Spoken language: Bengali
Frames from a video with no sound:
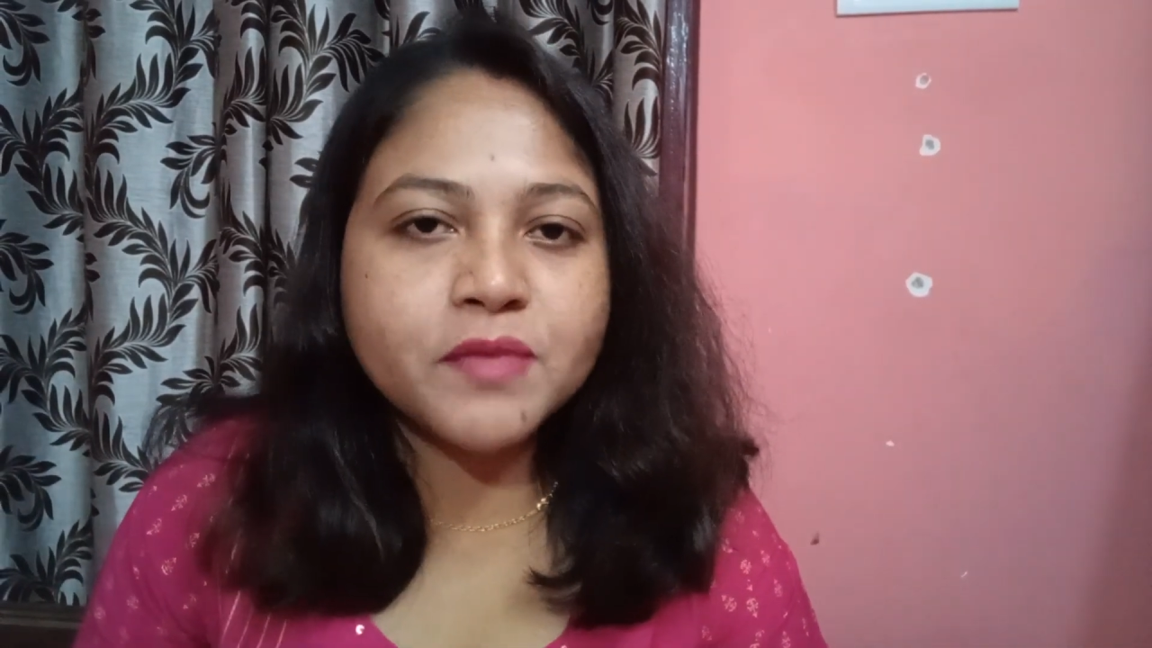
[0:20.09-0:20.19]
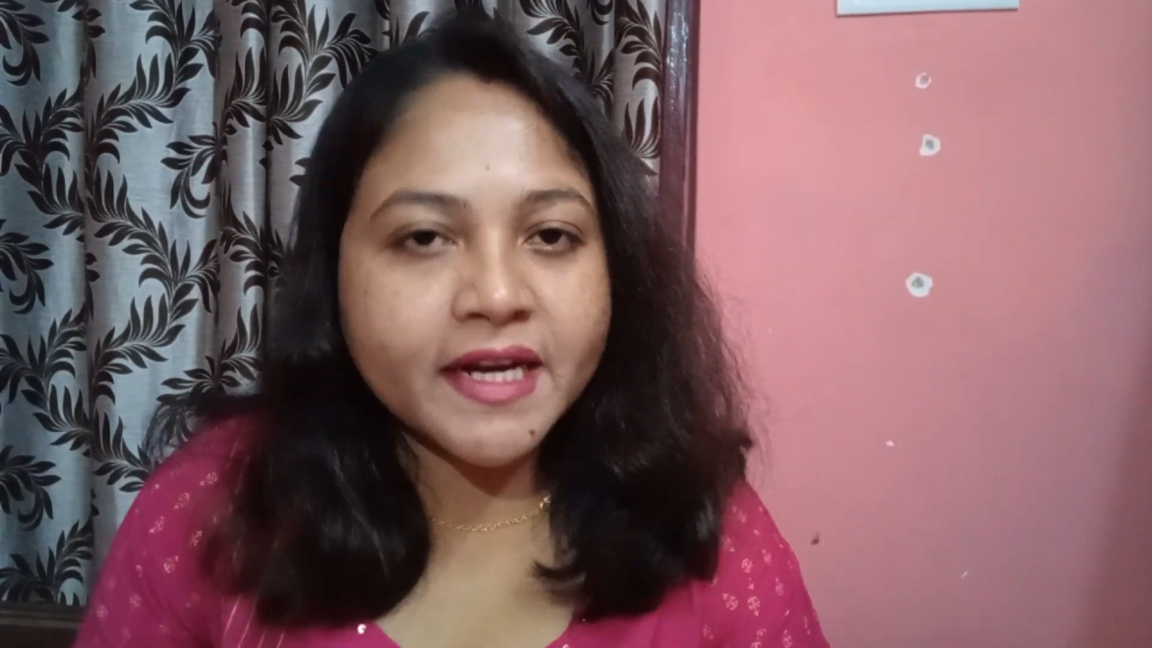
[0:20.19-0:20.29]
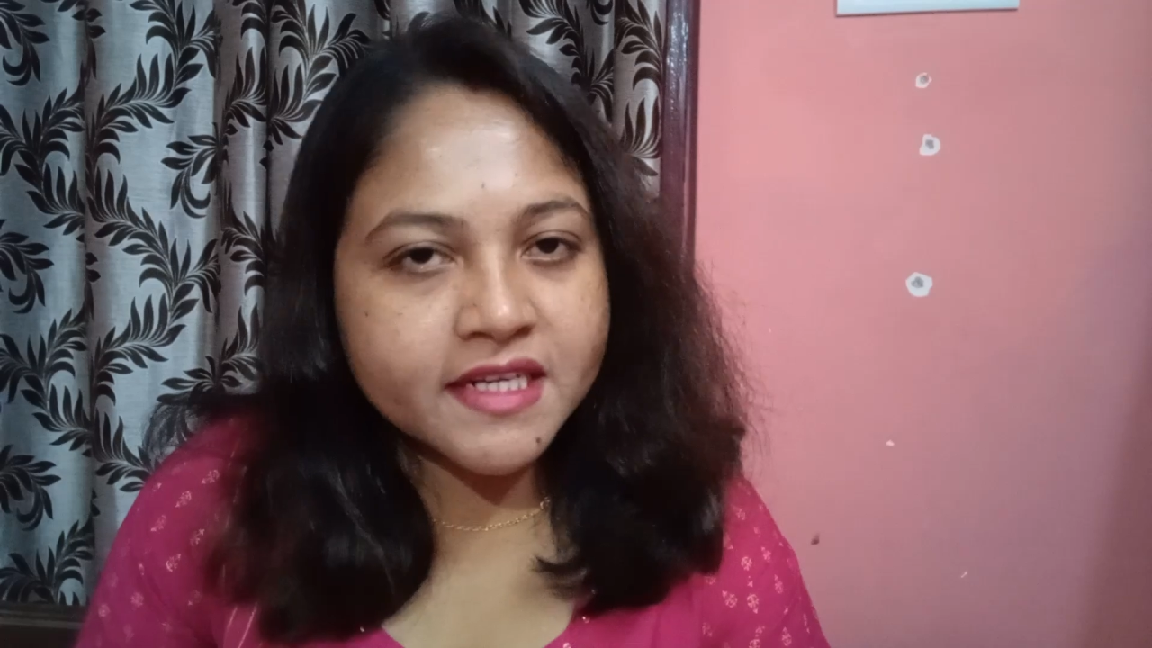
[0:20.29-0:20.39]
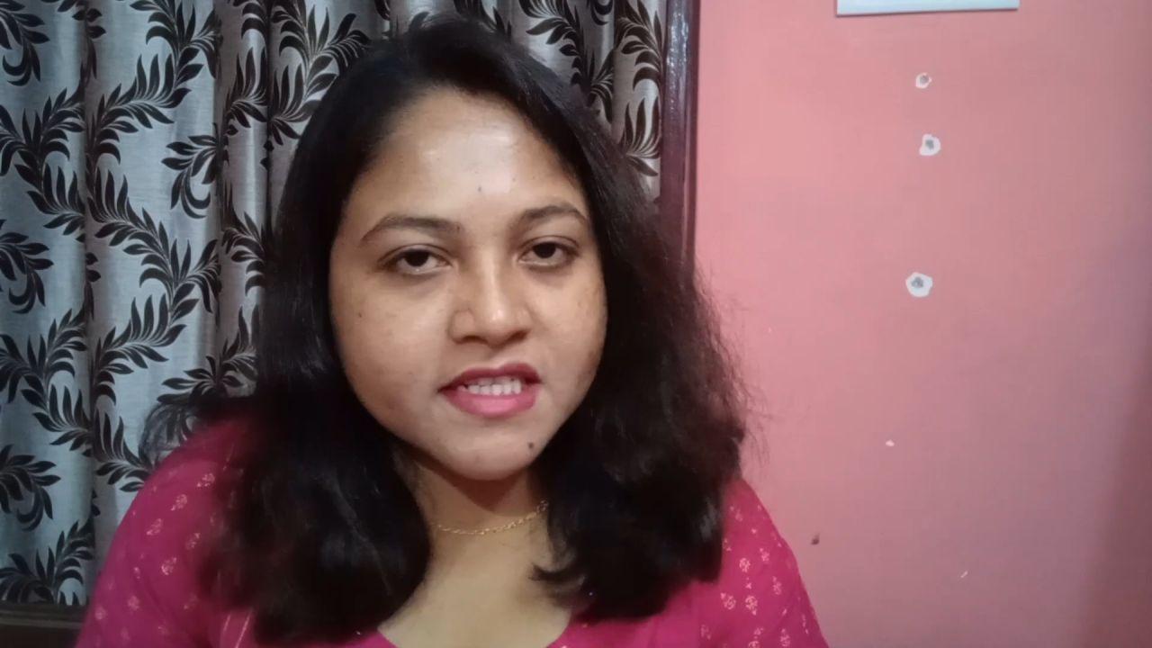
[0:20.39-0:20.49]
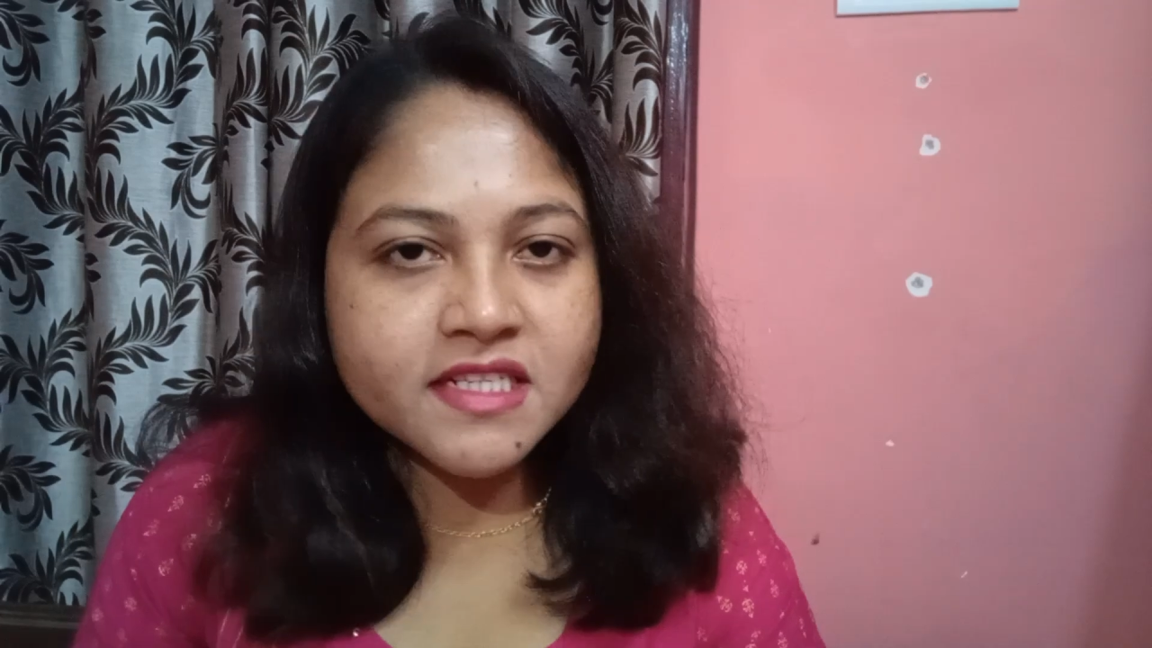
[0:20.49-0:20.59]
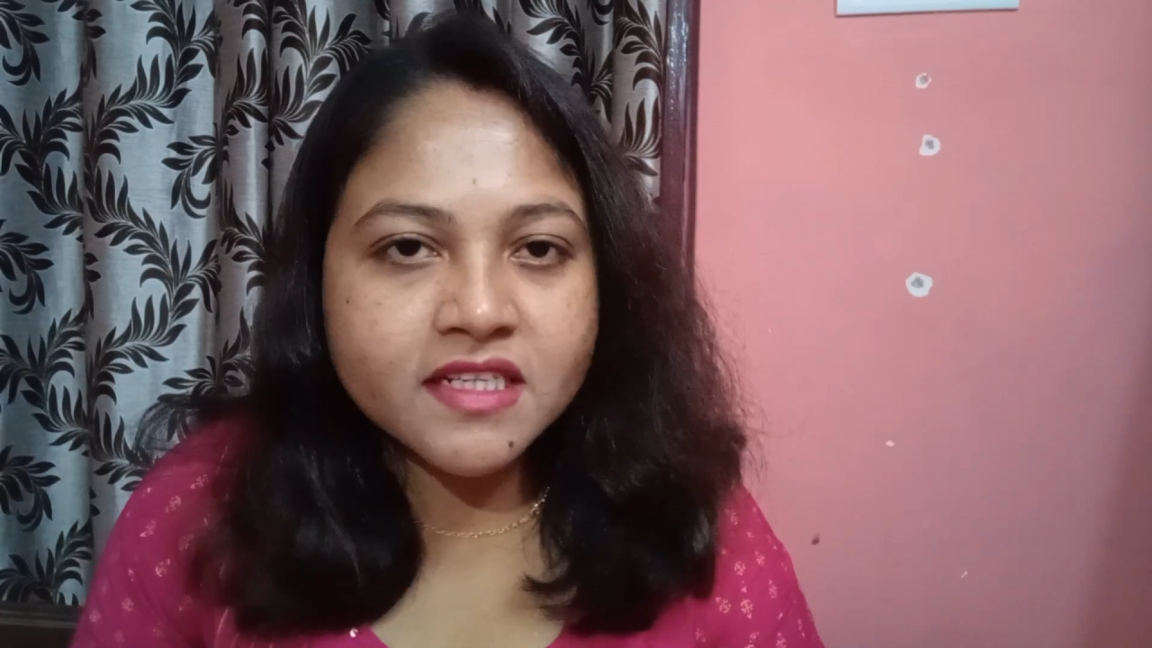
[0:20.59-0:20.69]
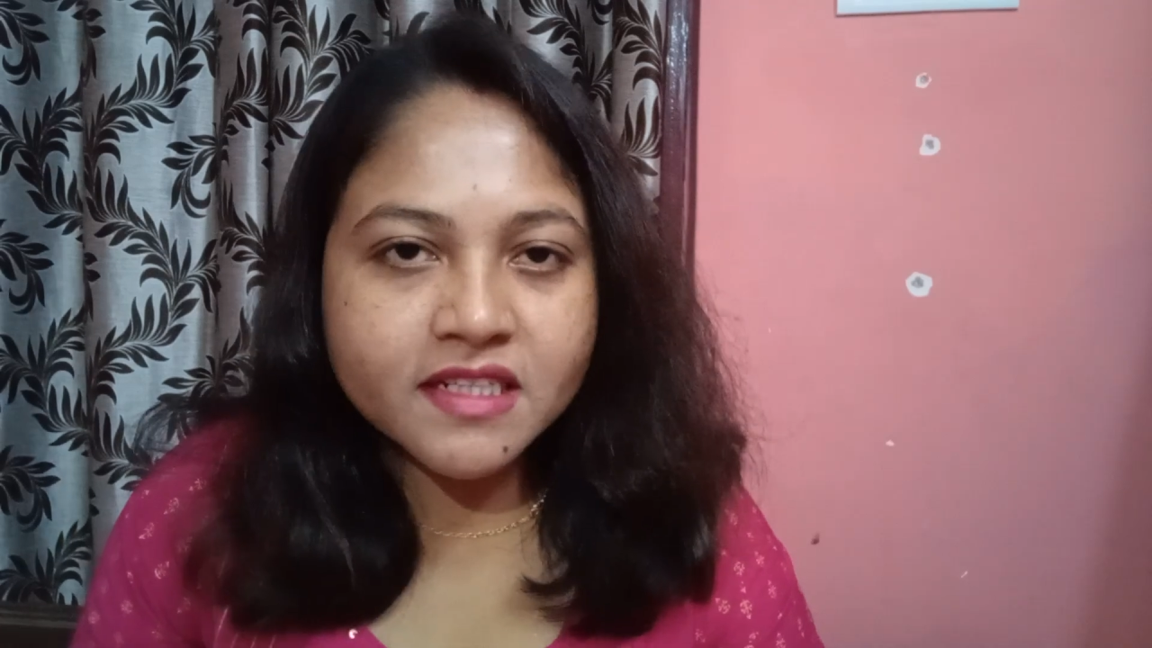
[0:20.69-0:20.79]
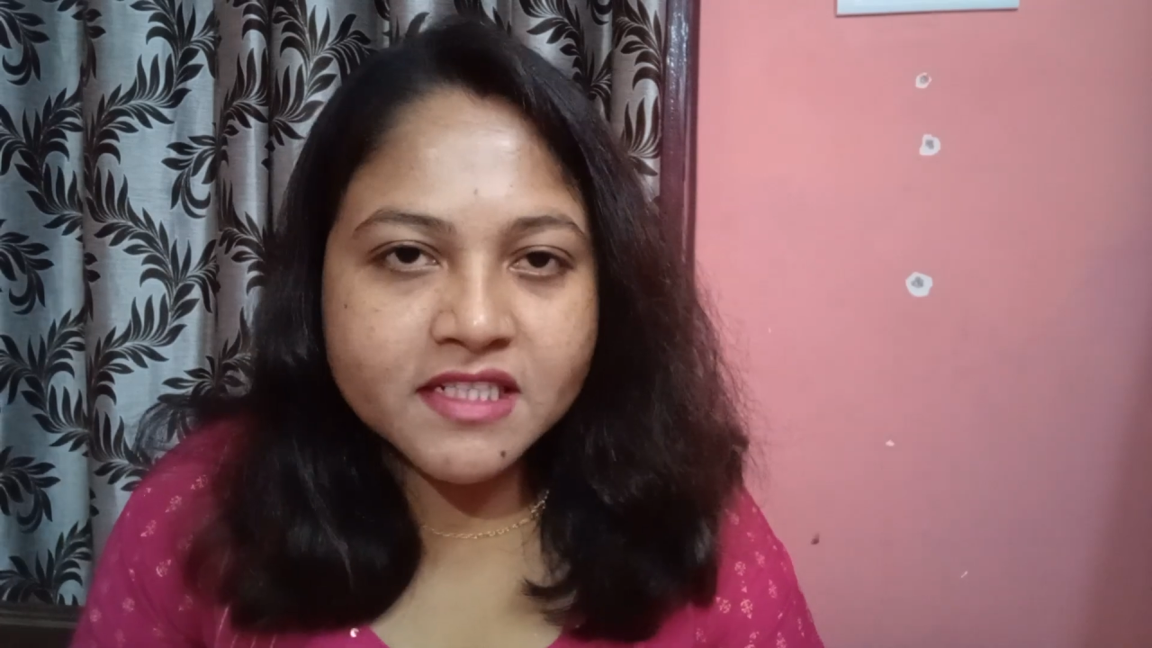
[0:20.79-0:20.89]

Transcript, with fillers: ভ্যাকেন্সি